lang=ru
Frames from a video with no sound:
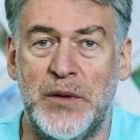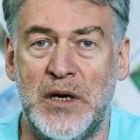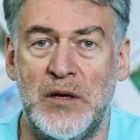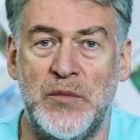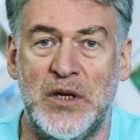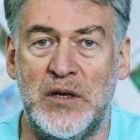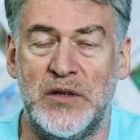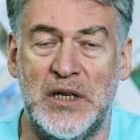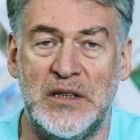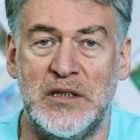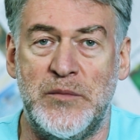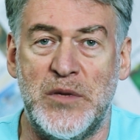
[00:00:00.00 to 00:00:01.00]
по имени
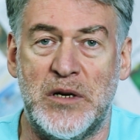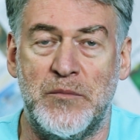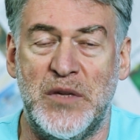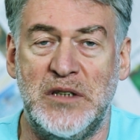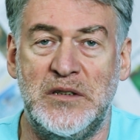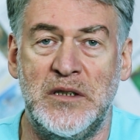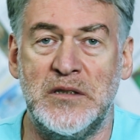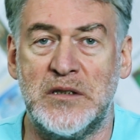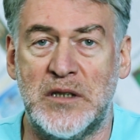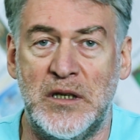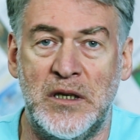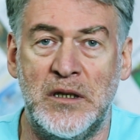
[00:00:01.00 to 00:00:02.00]
Владимир
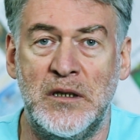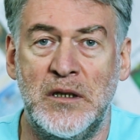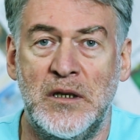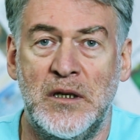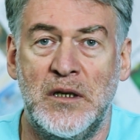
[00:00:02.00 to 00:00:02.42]
Мединский,